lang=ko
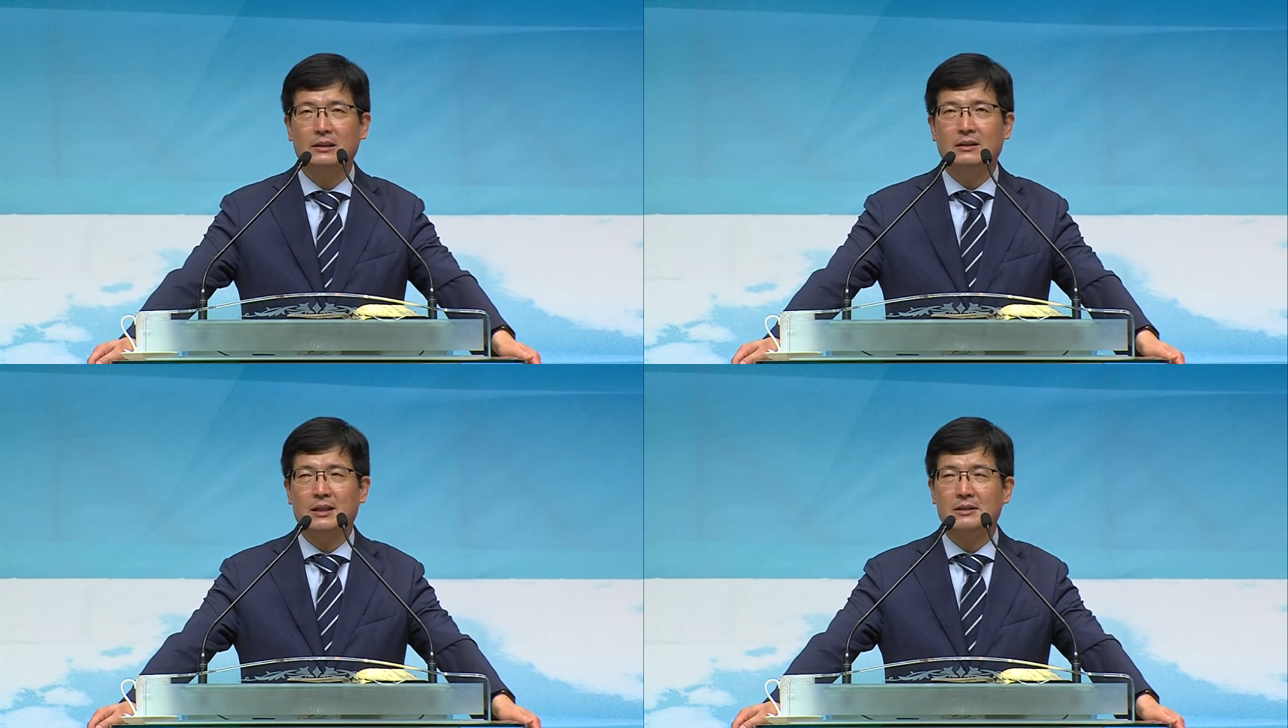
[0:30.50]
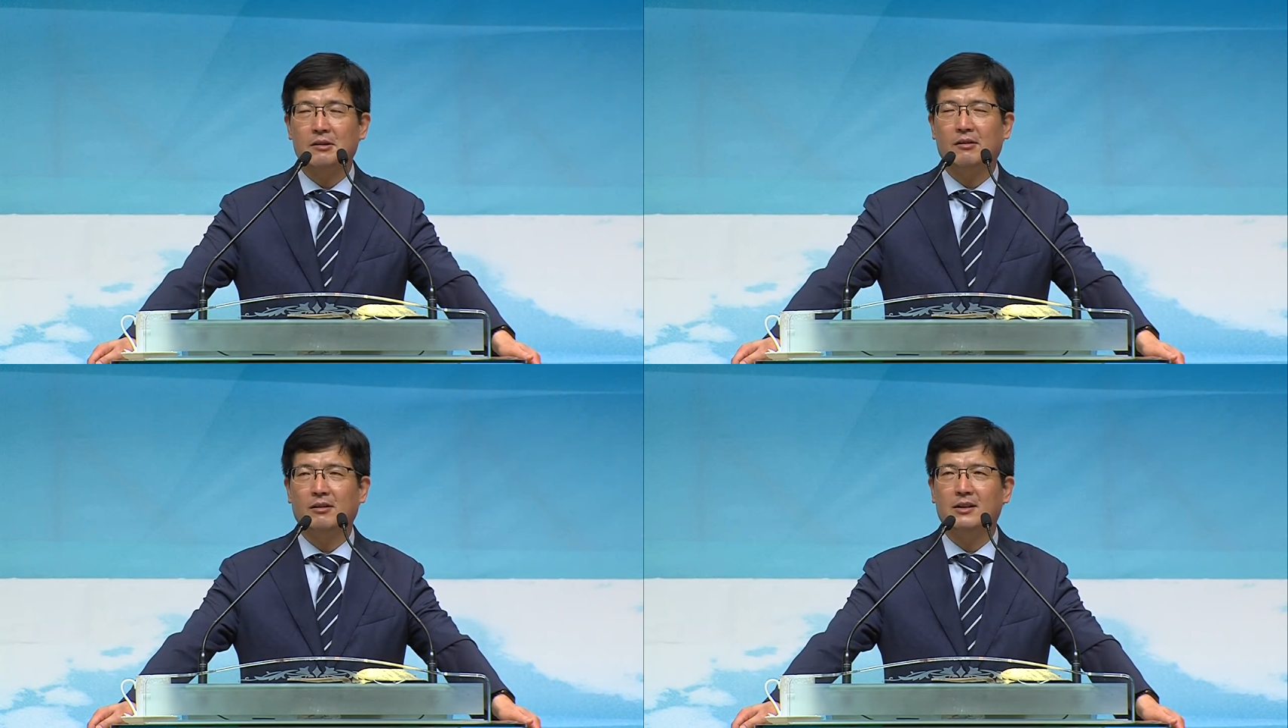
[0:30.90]

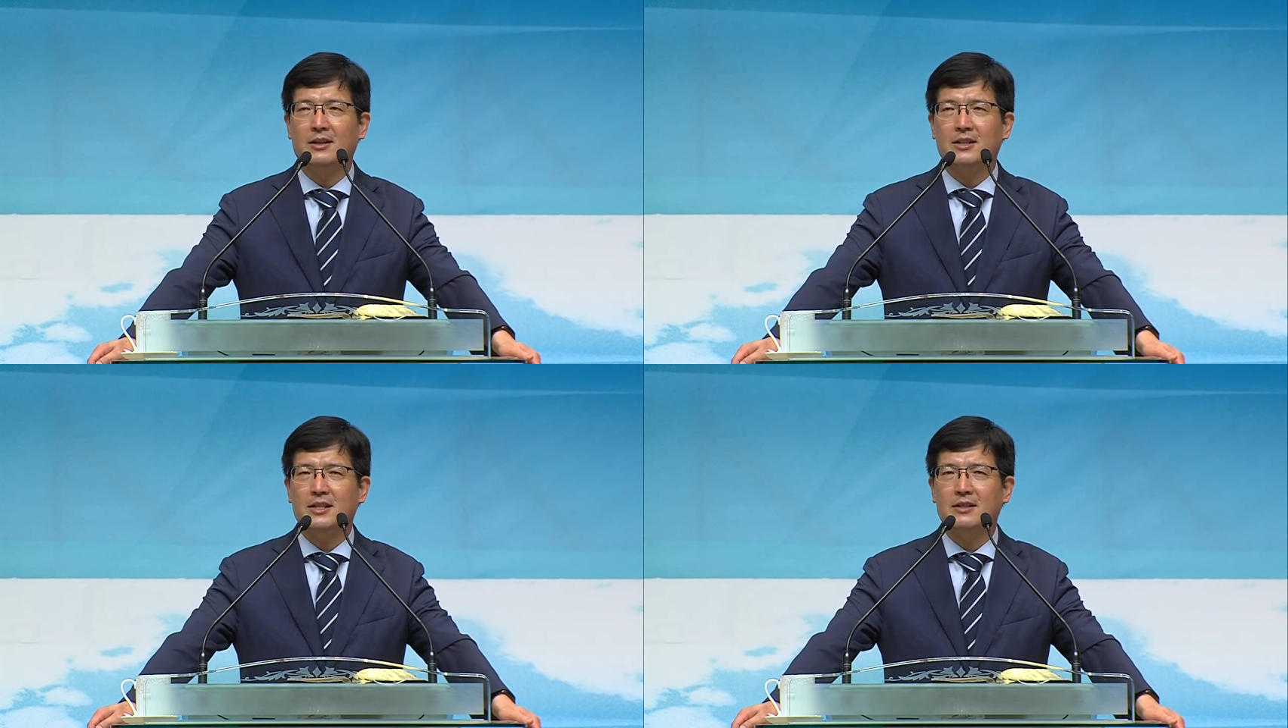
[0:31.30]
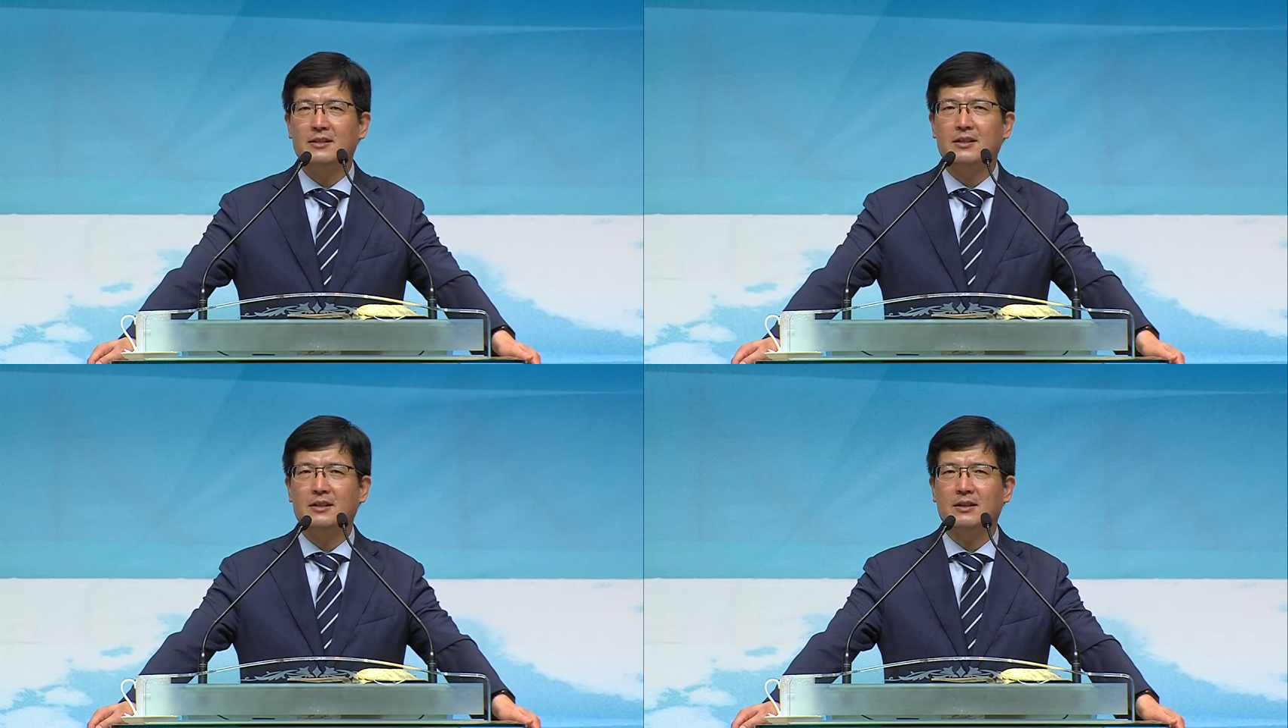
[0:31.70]
그래서
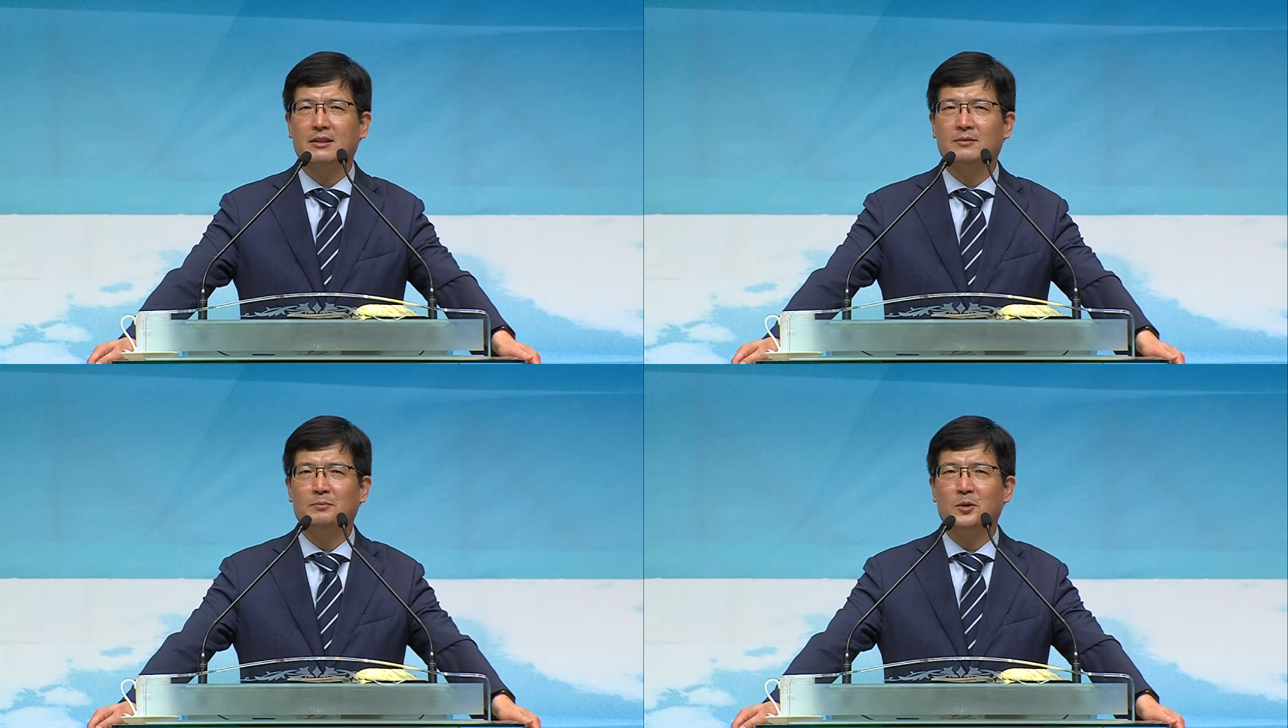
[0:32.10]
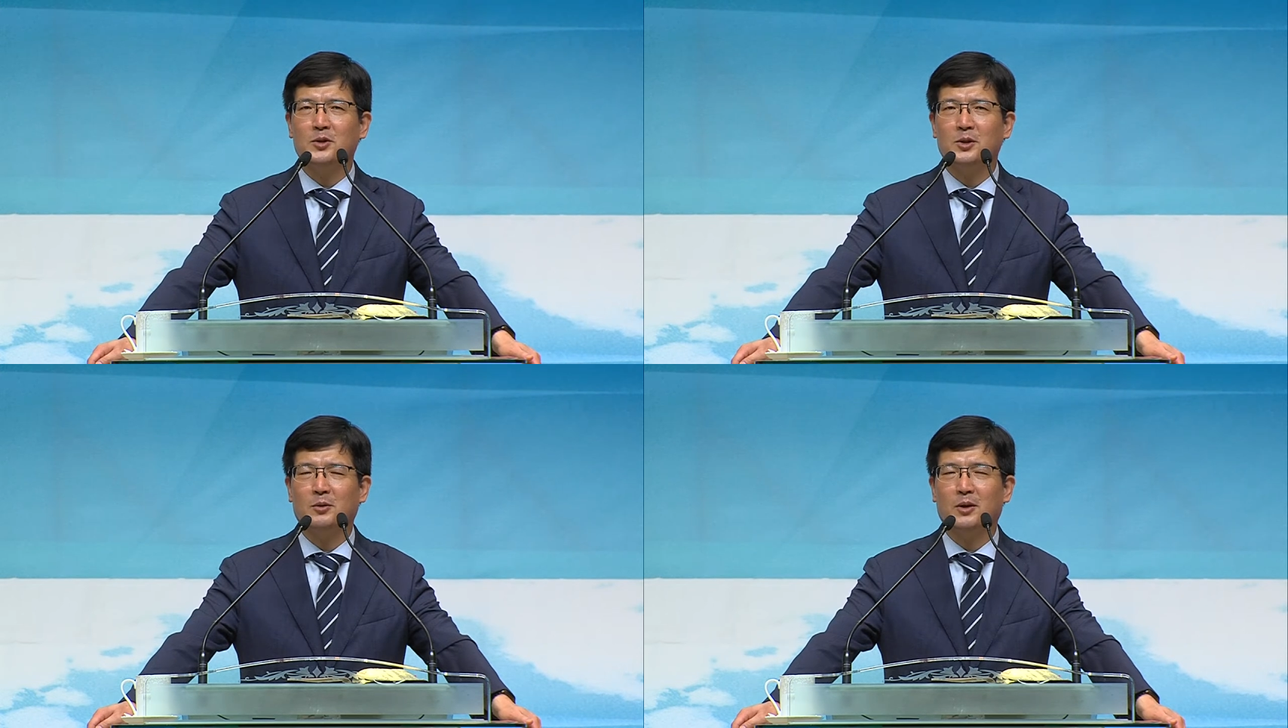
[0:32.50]
체질이
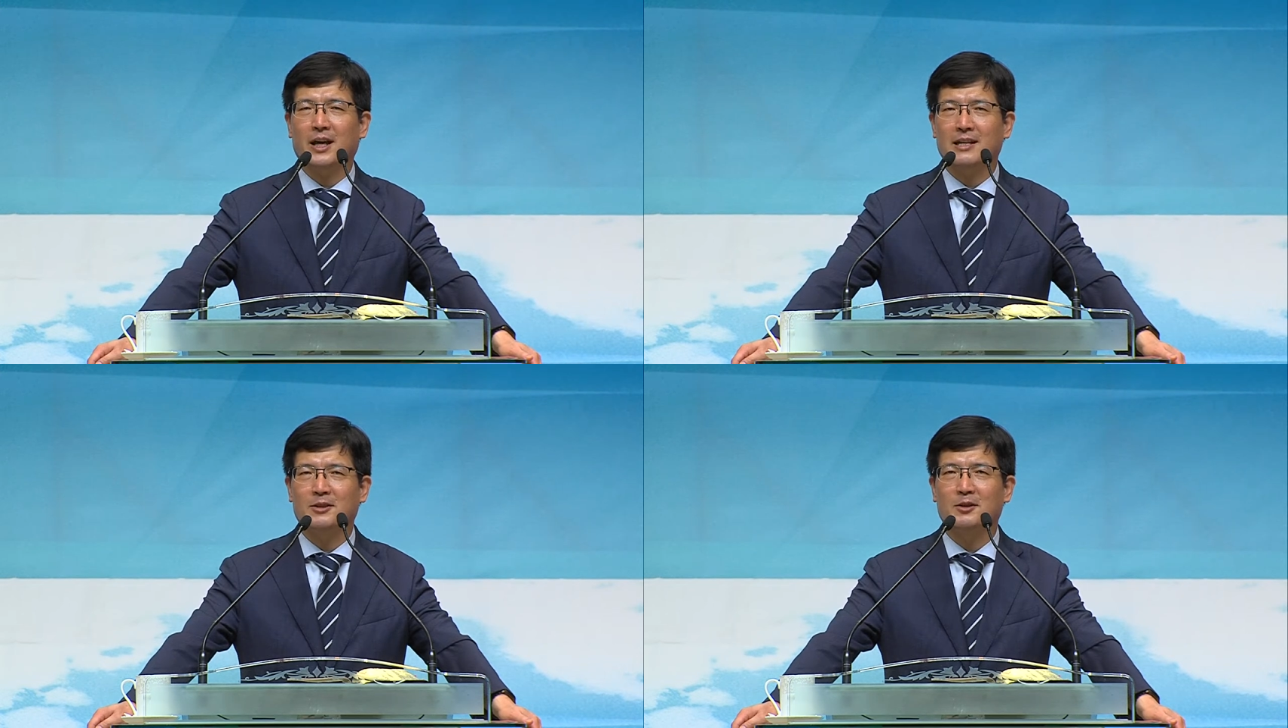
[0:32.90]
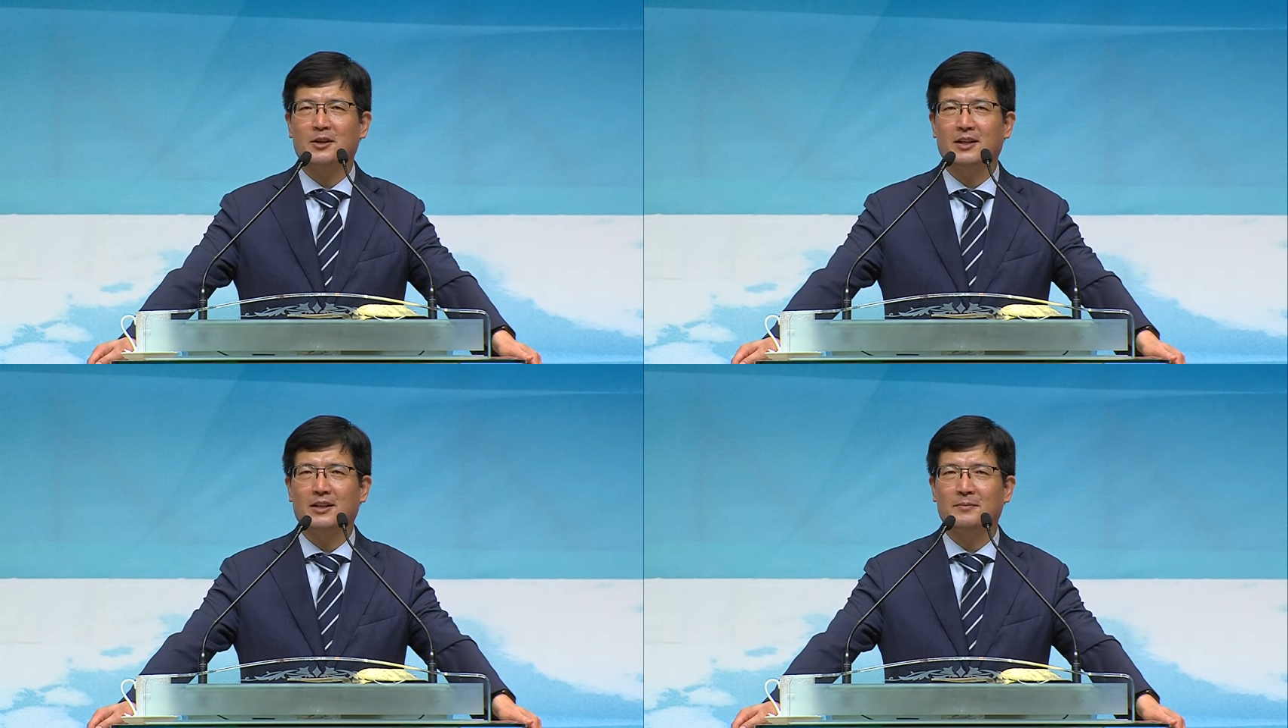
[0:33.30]
근본적으로
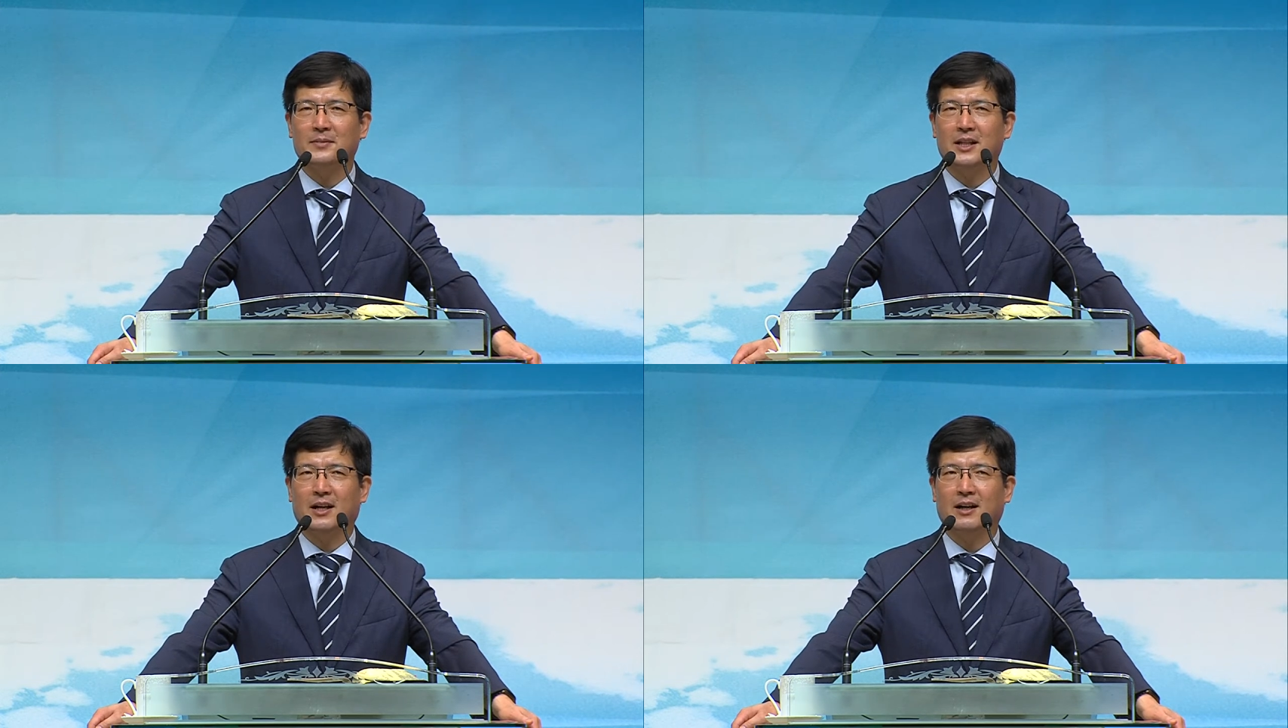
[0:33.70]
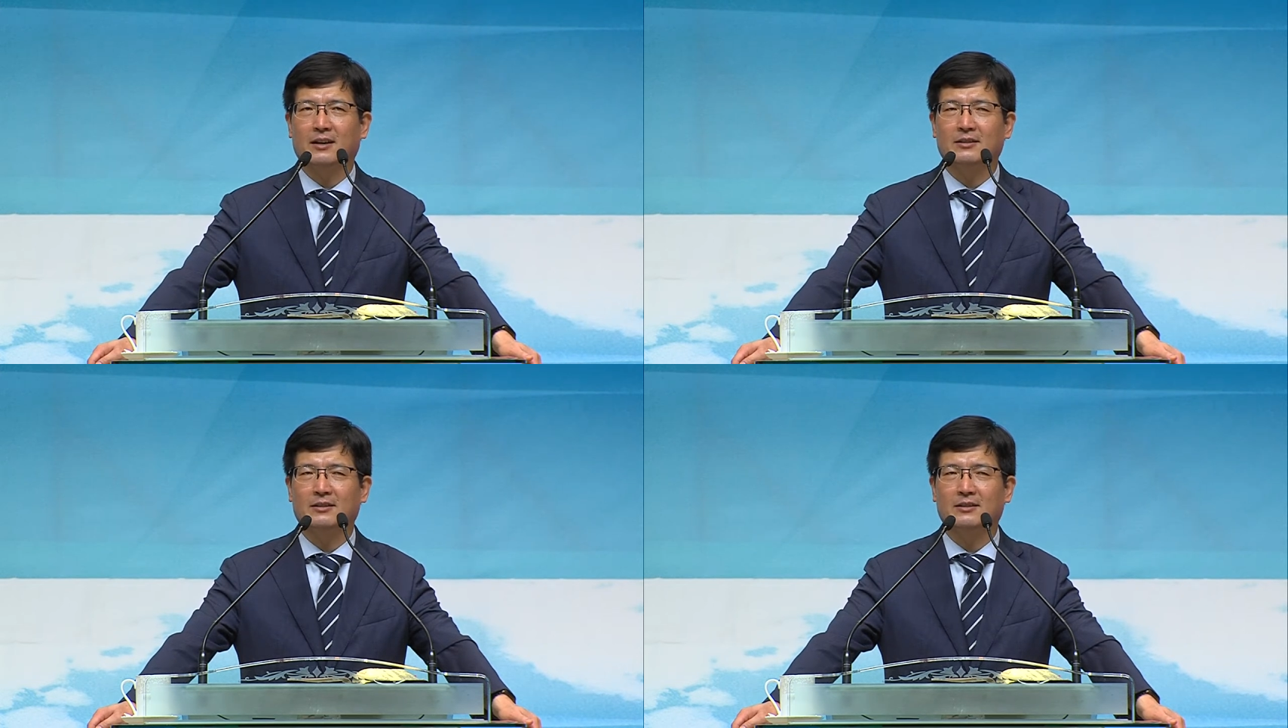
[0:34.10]
개선돼야 됩니다.